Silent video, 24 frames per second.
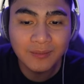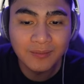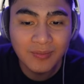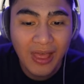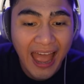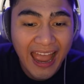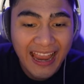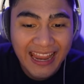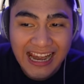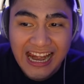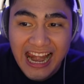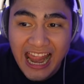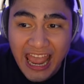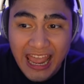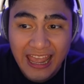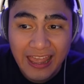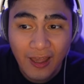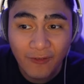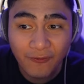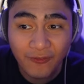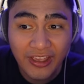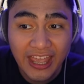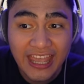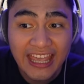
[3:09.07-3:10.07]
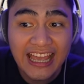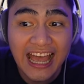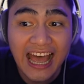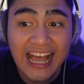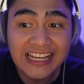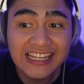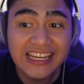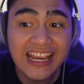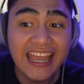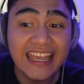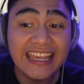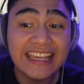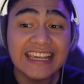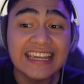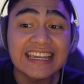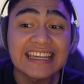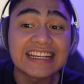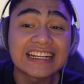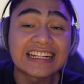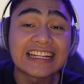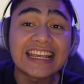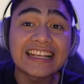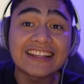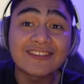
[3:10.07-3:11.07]
dahil AFK ka siya,
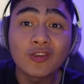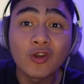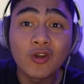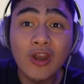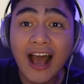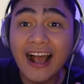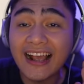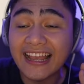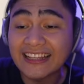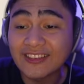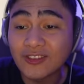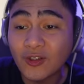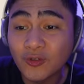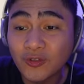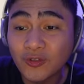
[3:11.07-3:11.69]
i-click nyo lang itong